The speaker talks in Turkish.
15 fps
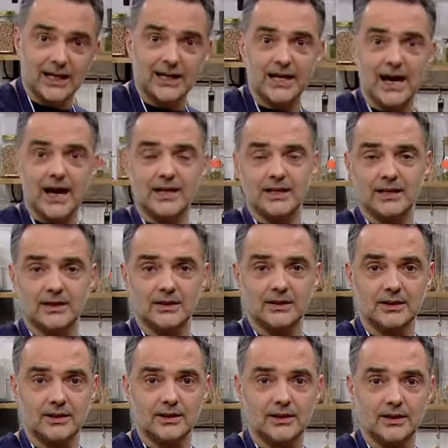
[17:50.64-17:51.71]
yani.
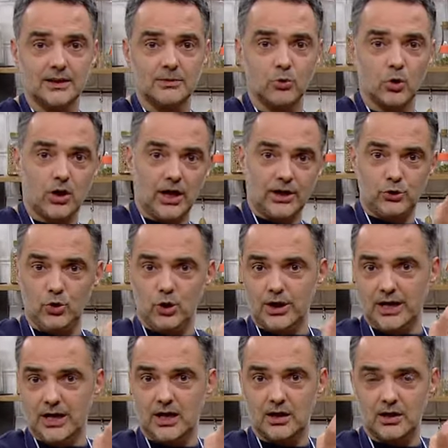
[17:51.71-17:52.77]
Ha. O kaynıyor
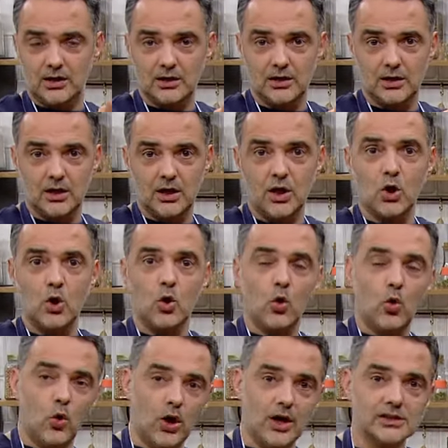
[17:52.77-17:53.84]
ya. Ha.
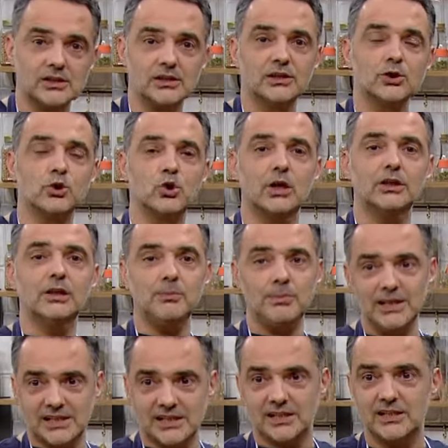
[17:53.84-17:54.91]
O aslında şu anda bisk.